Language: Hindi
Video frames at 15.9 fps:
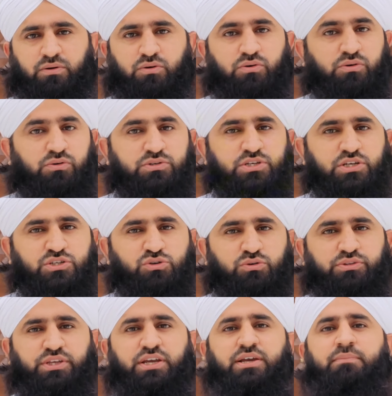कौन कौन सी
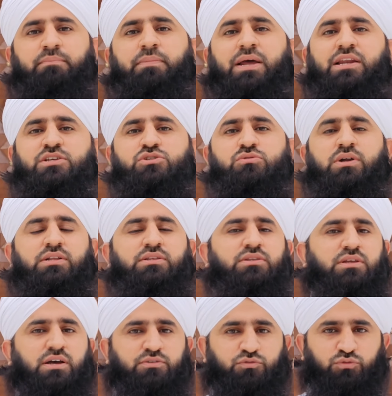सूरतें हैं पहली
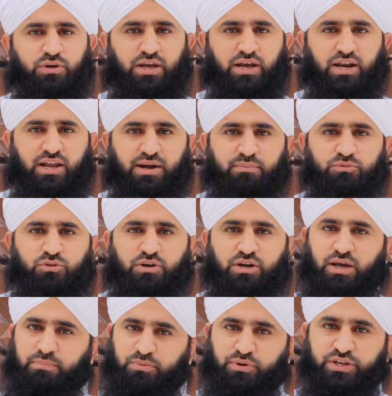सूरत सूर
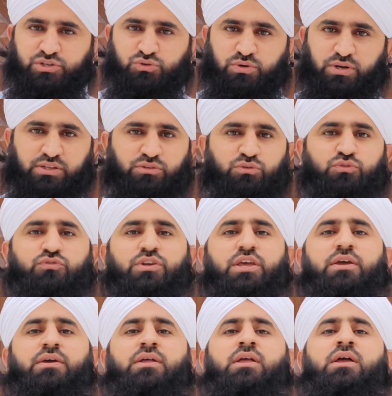अलहमदिल्ला पूरी सूरत
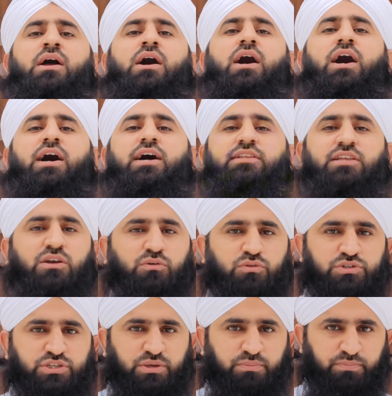दूसरी आयतल
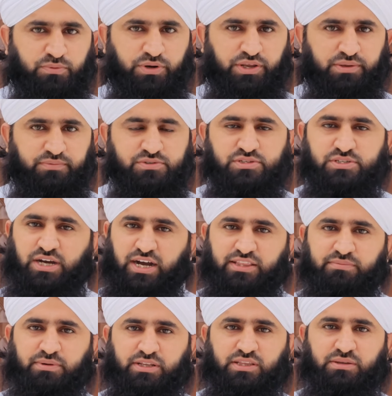कुर्सी पूरी
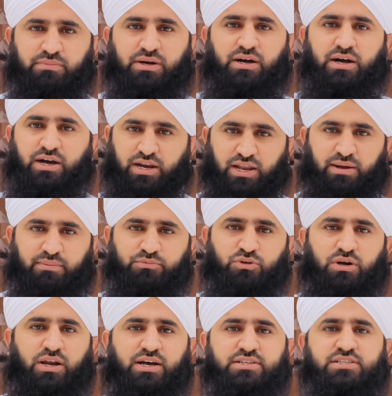सात मरतबा
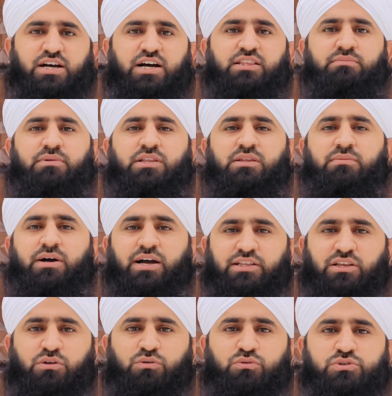अलहमदिल्ला सात मरतबा
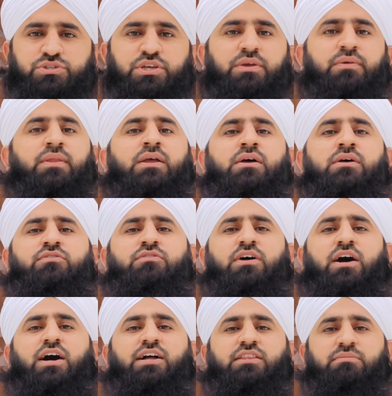आयतल कुर्सी
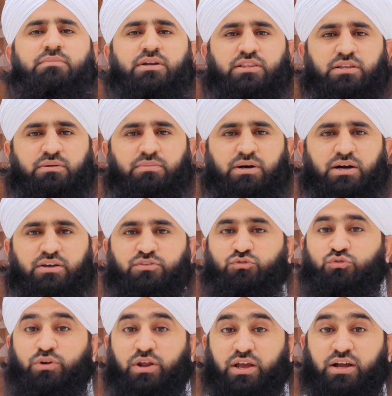सात मरतबा
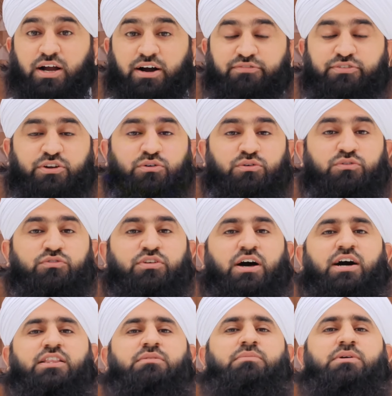सूर्य काफिरून
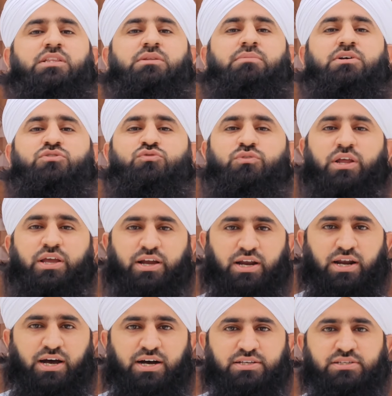सात मरतबा सूर्य
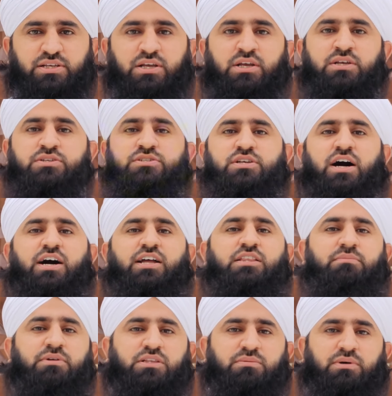अखलास
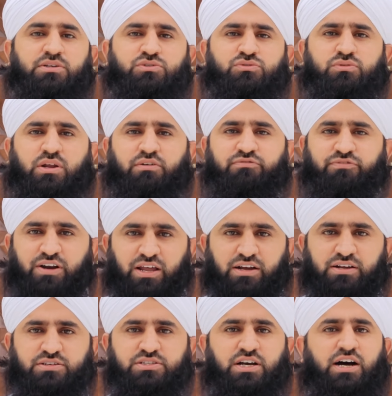सात मरतबा सुरह
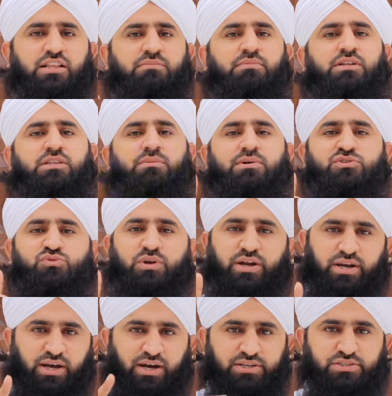फलक सात मरतबा
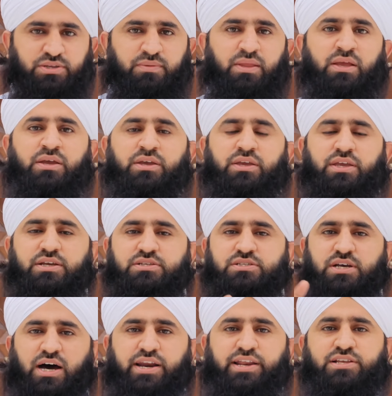सुरह नास ये
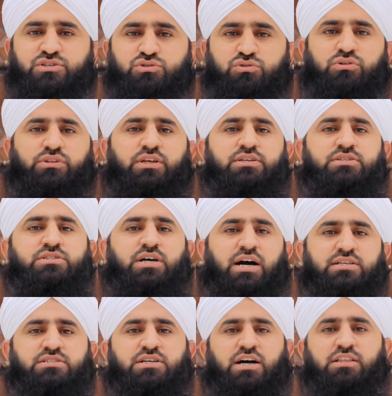सारी सूरतें
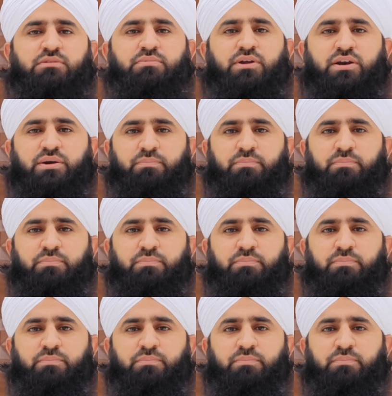सात सात